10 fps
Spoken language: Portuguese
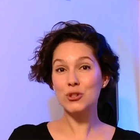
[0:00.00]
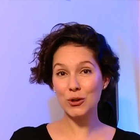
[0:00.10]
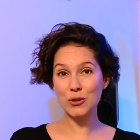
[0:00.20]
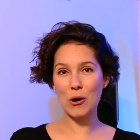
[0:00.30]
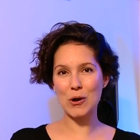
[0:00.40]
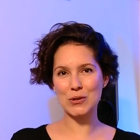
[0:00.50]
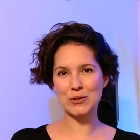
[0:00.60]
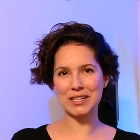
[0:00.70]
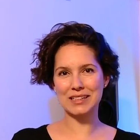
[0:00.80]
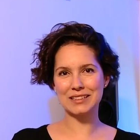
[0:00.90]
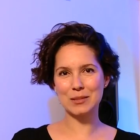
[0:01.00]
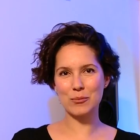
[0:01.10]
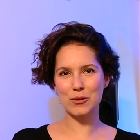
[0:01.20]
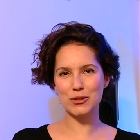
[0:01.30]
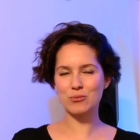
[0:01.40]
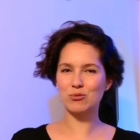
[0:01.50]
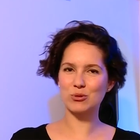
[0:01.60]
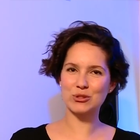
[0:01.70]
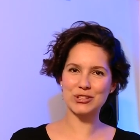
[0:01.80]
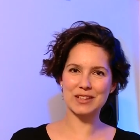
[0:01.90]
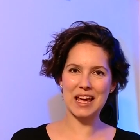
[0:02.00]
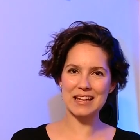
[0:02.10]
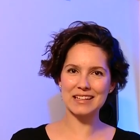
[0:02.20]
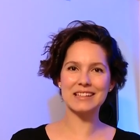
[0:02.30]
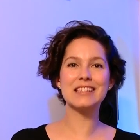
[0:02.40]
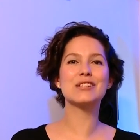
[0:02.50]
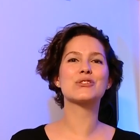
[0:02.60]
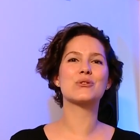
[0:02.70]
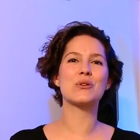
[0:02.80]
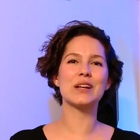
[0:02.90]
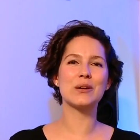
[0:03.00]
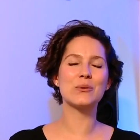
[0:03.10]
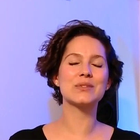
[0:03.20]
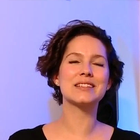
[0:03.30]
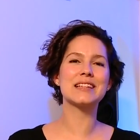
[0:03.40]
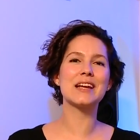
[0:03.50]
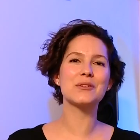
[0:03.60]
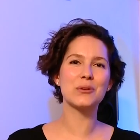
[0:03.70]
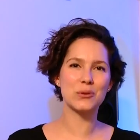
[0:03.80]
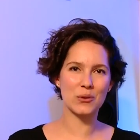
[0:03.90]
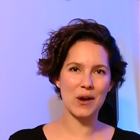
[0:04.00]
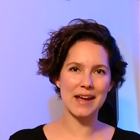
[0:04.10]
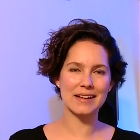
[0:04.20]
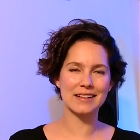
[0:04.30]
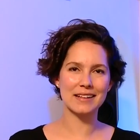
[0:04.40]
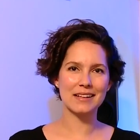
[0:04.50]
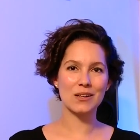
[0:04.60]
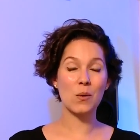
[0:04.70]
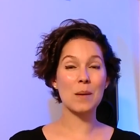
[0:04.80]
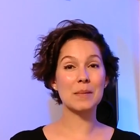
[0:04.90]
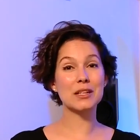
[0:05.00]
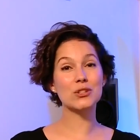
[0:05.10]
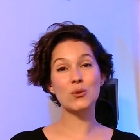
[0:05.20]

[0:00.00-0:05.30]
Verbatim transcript: Sean Connery. Depois mudou de ideia e escolheu Daniel Craig. Com apenas